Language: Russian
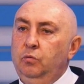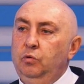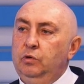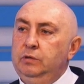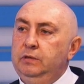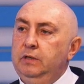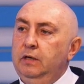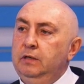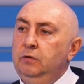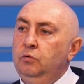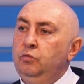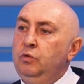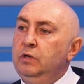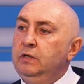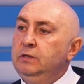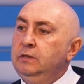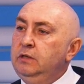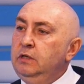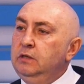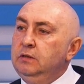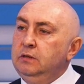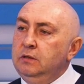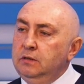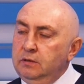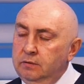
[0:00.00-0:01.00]
То есть, а у нас
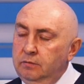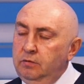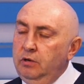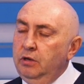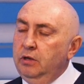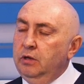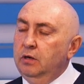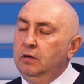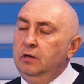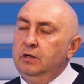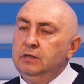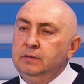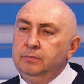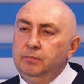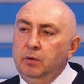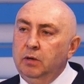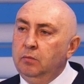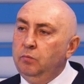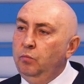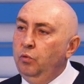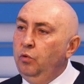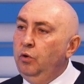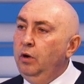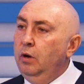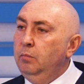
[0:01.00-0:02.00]
здесь, извините,
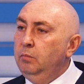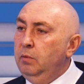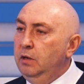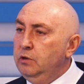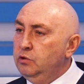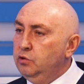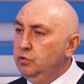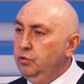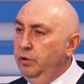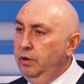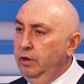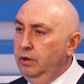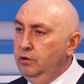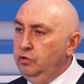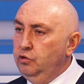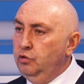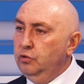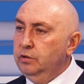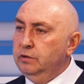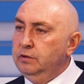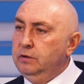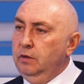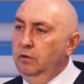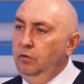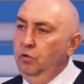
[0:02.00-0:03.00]
размах более большой. Я еще
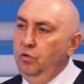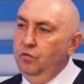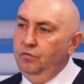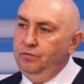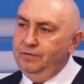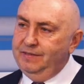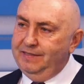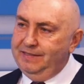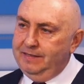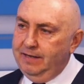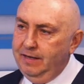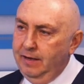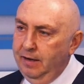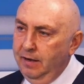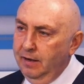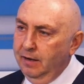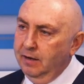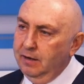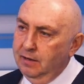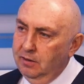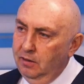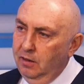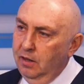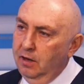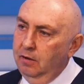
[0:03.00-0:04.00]
раз говорю, все
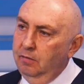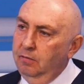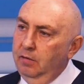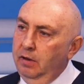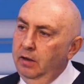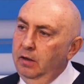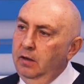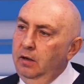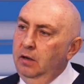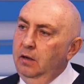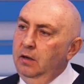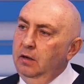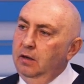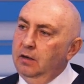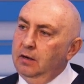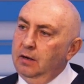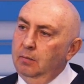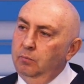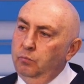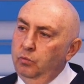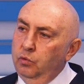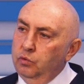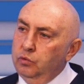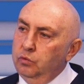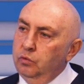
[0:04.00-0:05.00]
главы
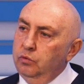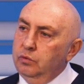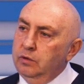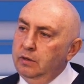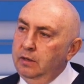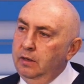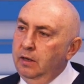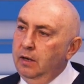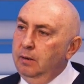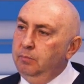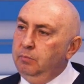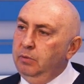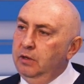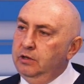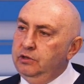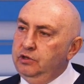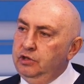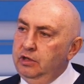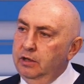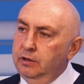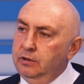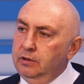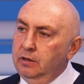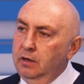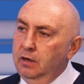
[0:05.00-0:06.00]
работают на
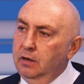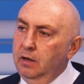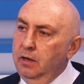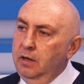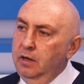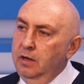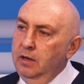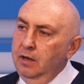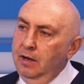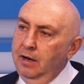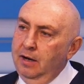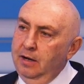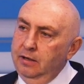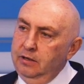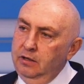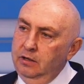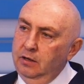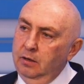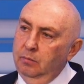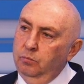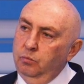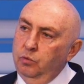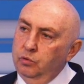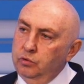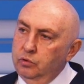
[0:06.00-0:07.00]
площадках. Они
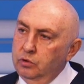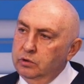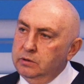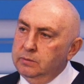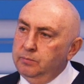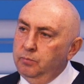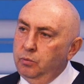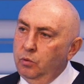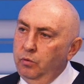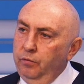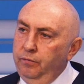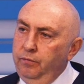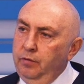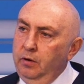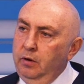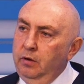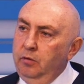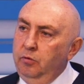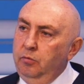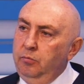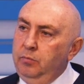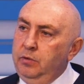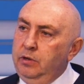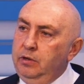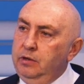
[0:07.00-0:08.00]
работают с
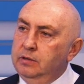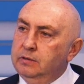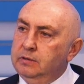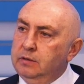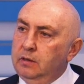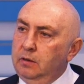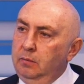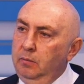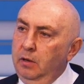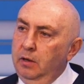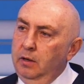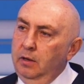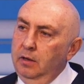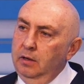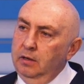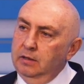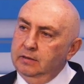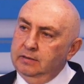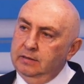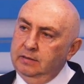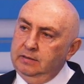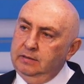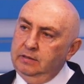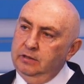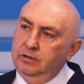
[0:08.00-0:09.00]
профильными министрами.
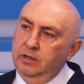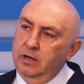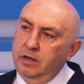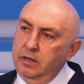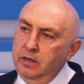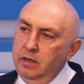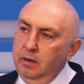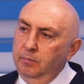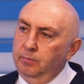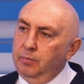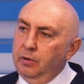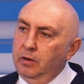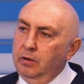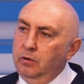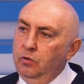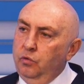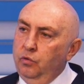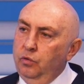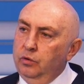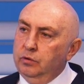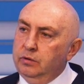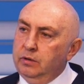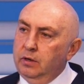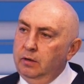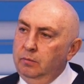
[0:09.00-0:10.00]
Заседания
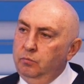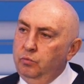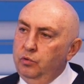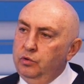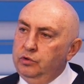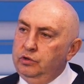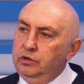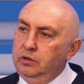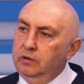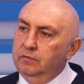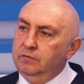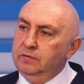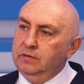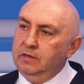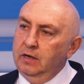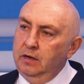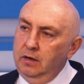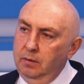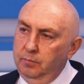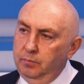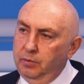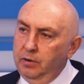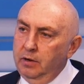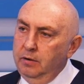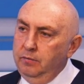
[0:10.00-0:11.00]
проходят рабочие в
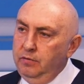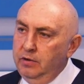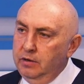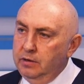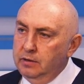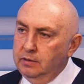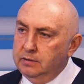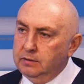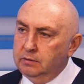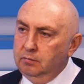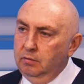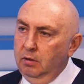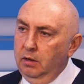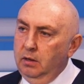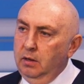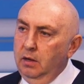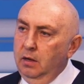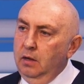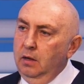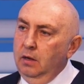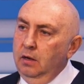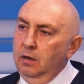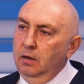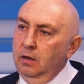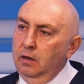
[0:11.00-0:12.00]
зале правительства.
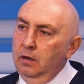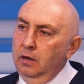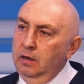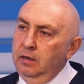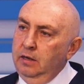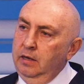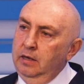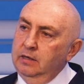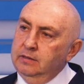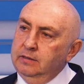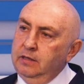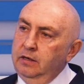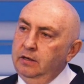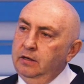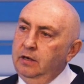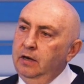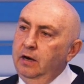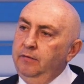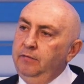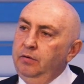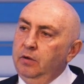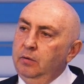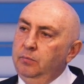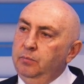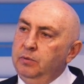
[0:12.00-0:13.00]
А, если
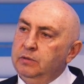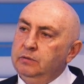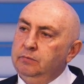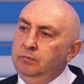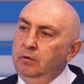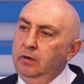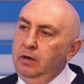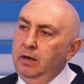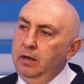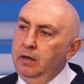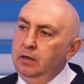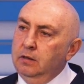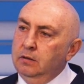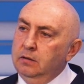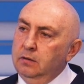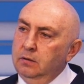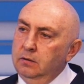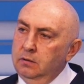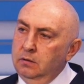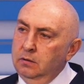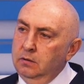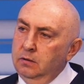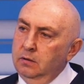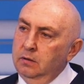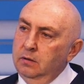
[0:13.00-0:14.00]
график позволяет,
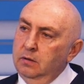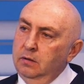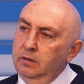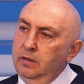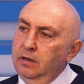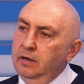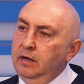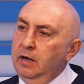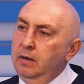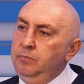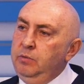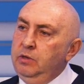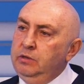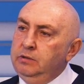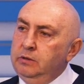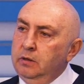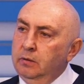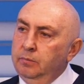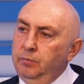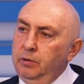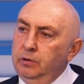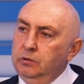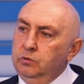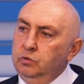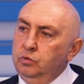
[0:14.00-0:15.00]
а, на
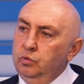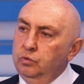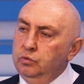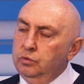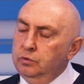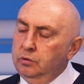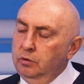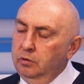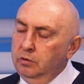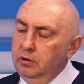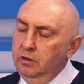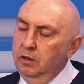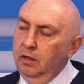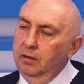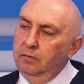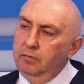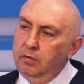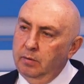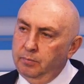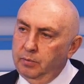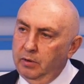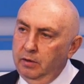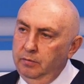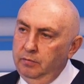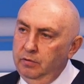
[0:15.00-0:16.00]
комиссиях присутствует
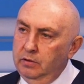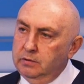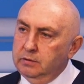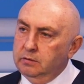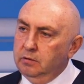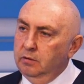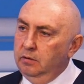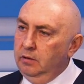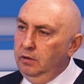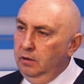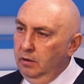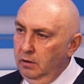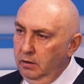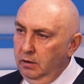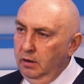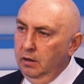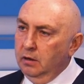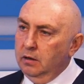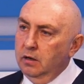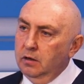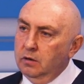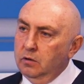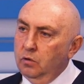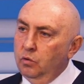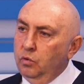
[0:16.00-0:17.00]
глава правительства или
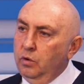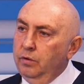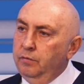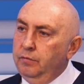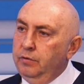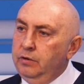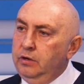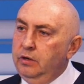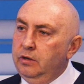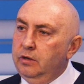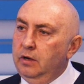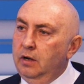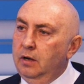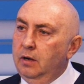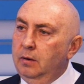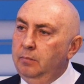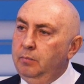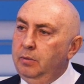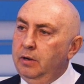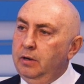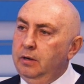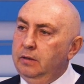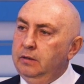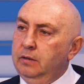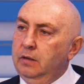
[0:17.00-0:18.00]
я как руководитель
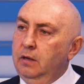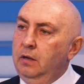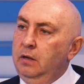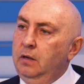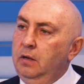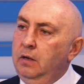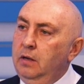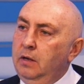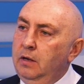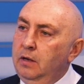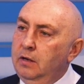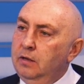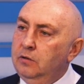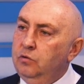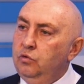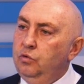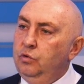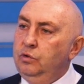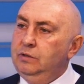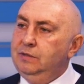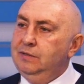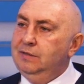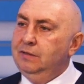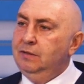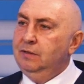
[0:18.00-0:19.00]
аппарата. То
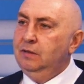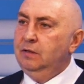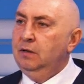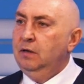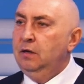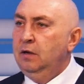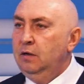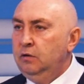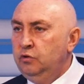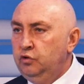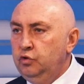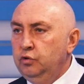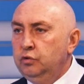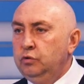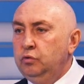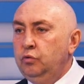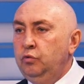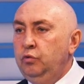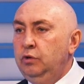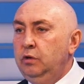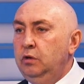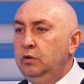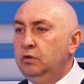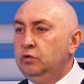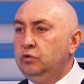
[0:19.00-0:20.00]
есть а,
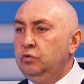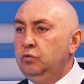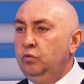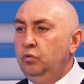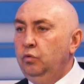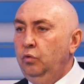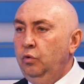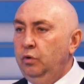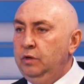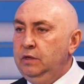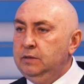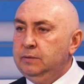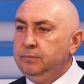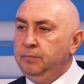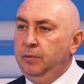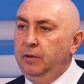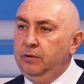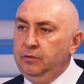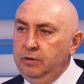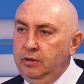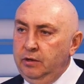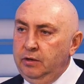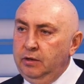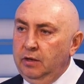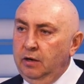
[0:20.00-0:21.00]
чувствуете, что
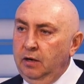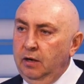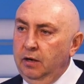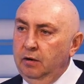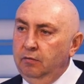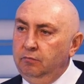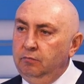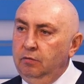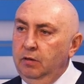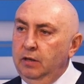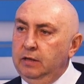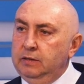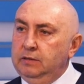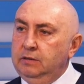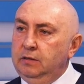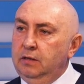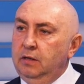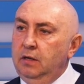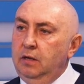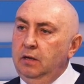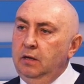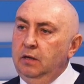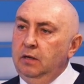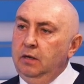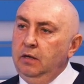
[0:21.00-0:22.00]
исполнительная
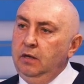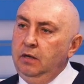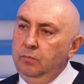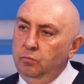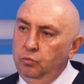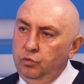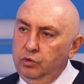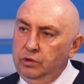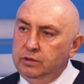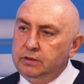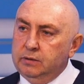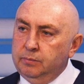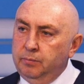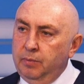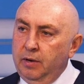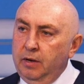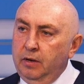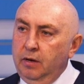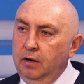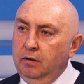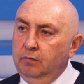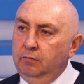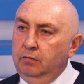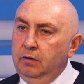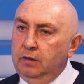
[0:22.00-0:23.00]
власть и
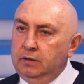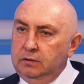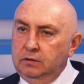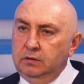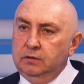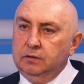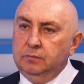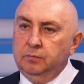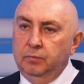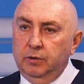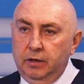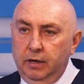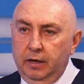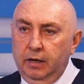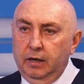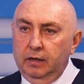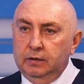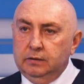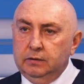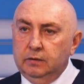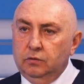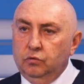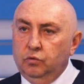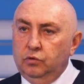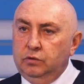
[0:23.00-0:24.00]
муниципальная власть
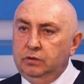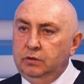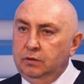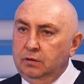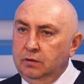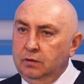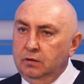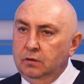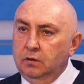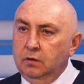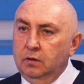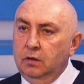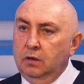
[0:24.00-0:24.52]
смыкаются. То есть